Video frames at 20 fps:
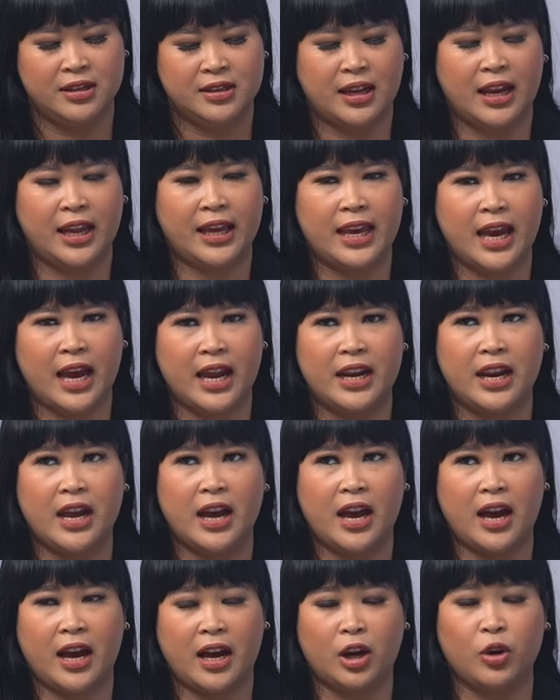selagi
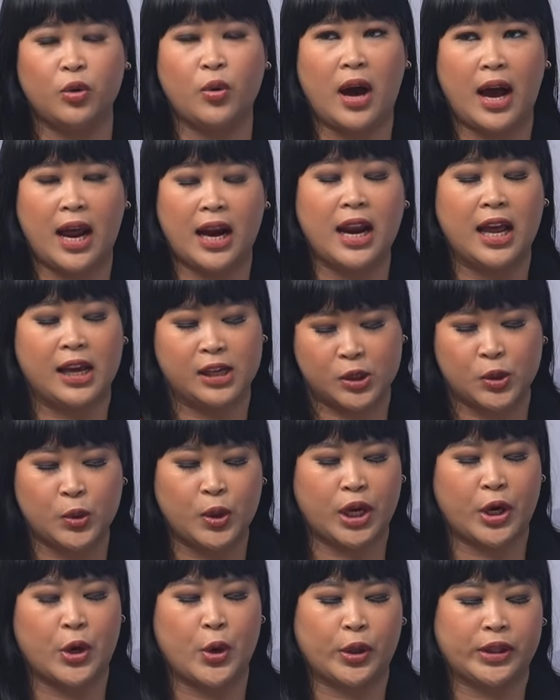ada keluhan
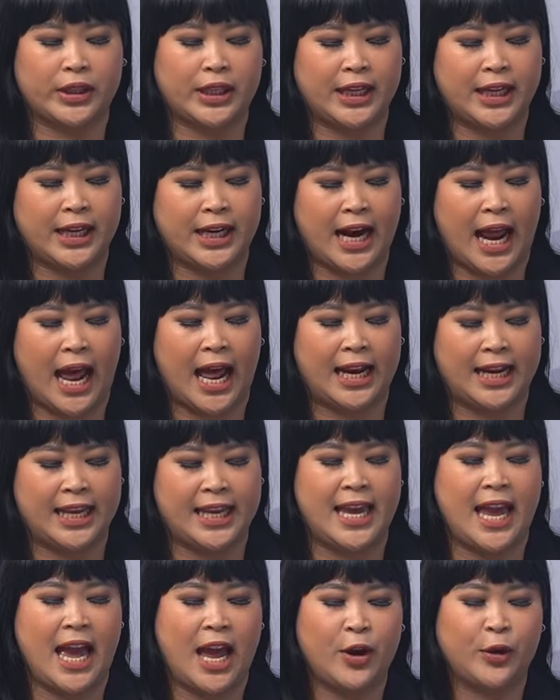langsung ke dokter
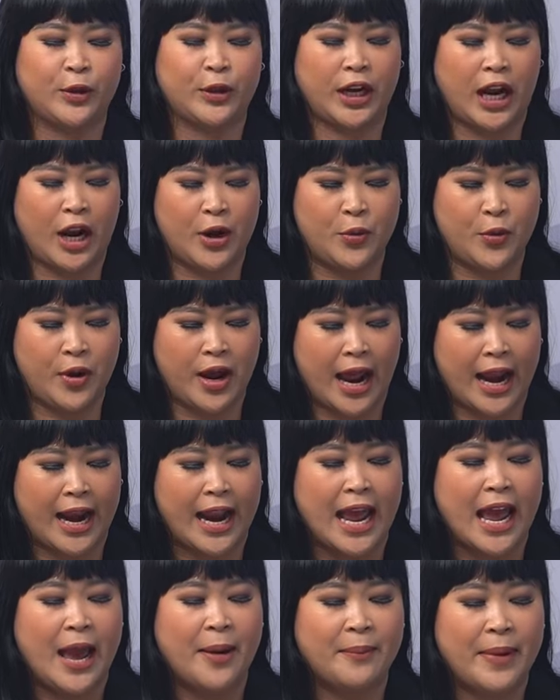ahli ya, dokter kandungan.
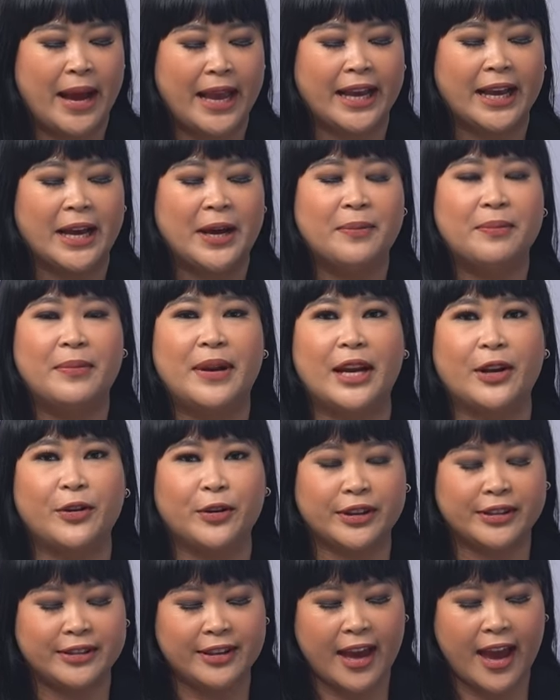Baik, ya.
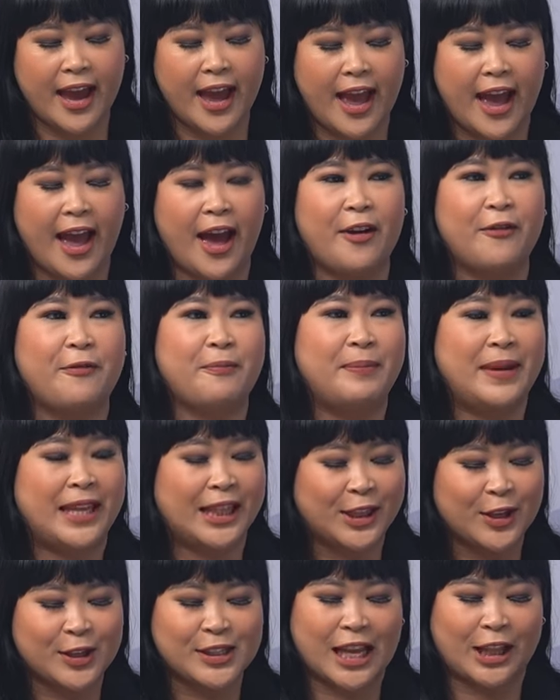berikutnya
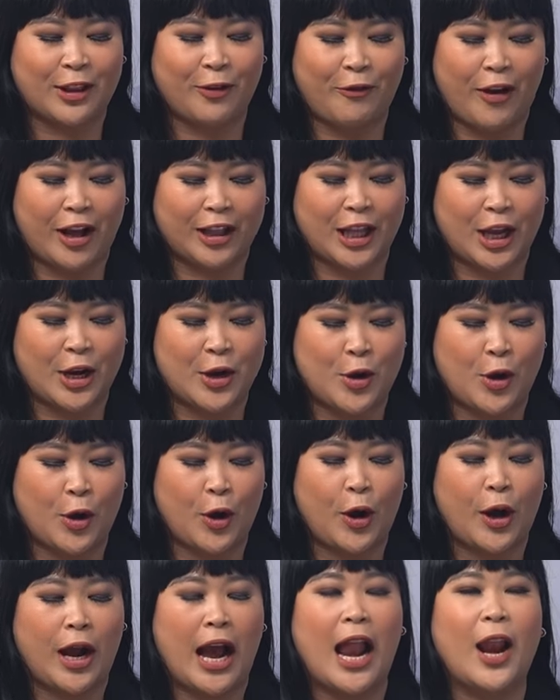mitos atau fakta dok.
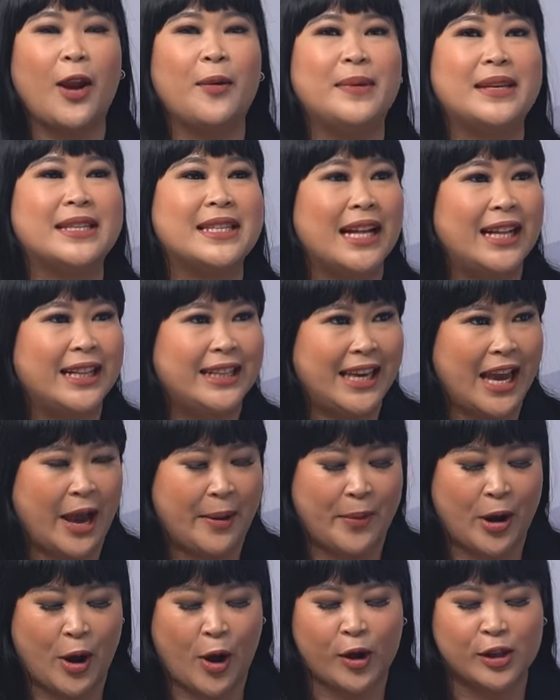Kalau misalnya
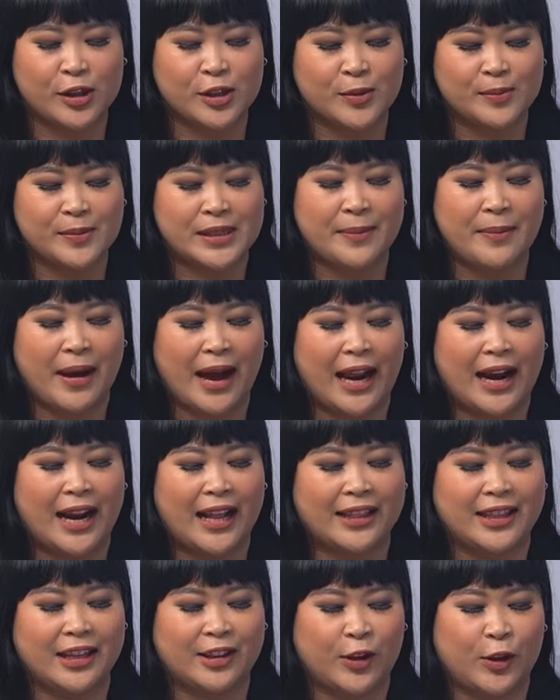mengkonsumsi
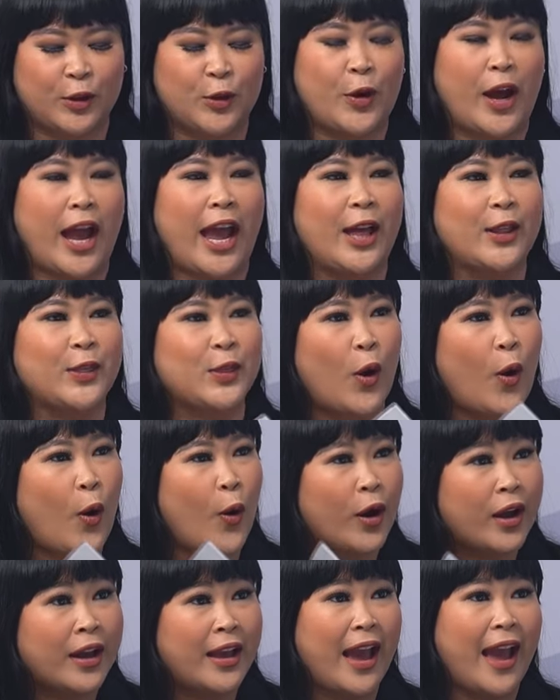makanan tertentu kayak
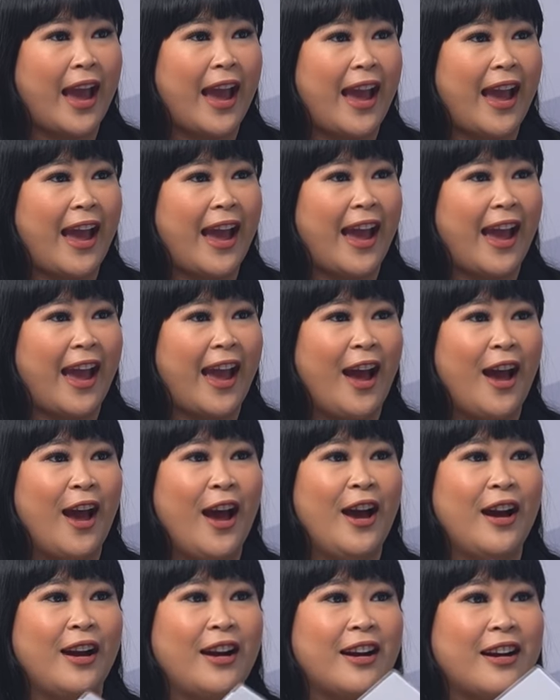toge,
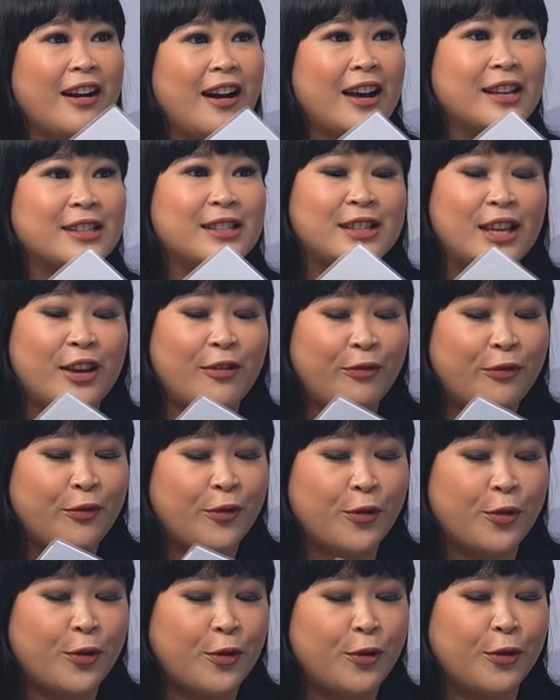hmm. kerang
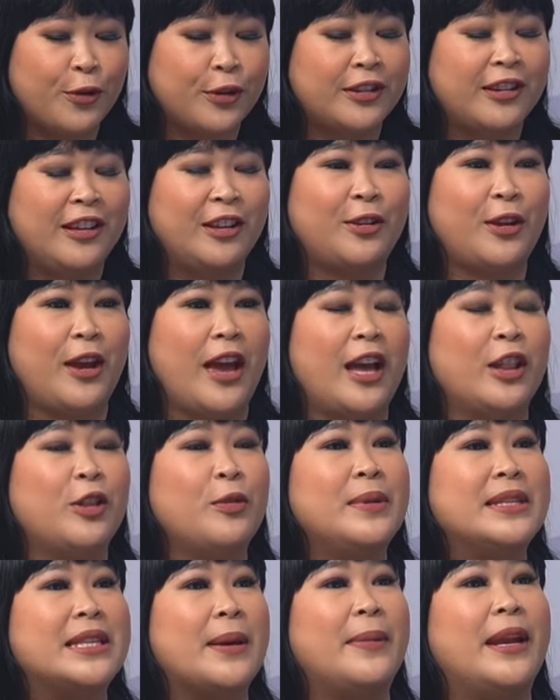seafood gitu ya, itu
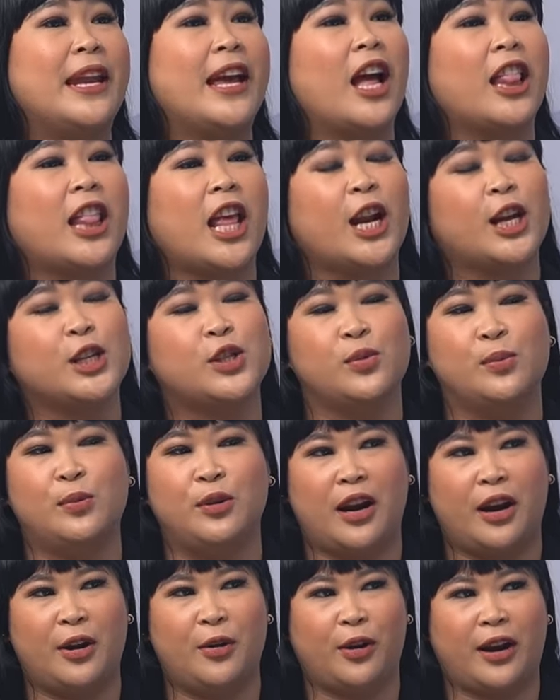bisa meningkatkan
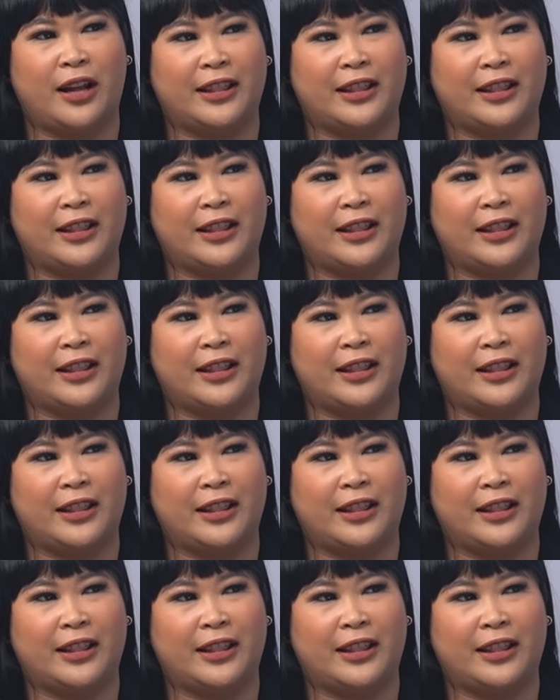kesuburan dok